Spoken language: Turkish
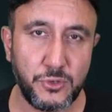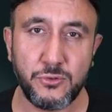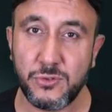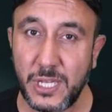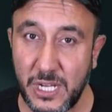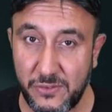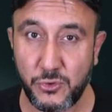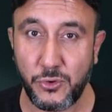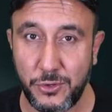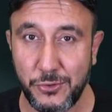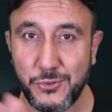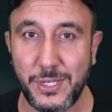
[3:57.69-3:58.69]
Bir sürü de laf
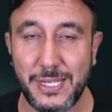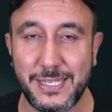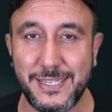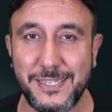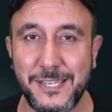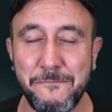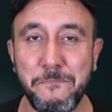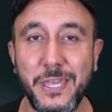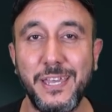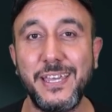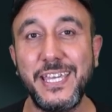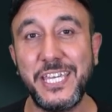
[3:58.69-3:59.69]
söylüyor üstelik sistem.
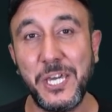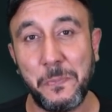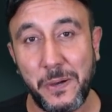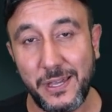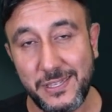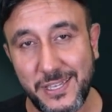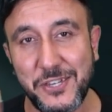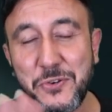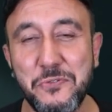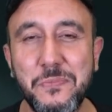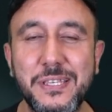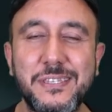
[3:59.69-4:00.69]
Yapay zeka
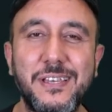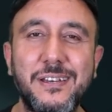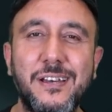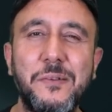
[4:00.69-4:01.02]
olmasına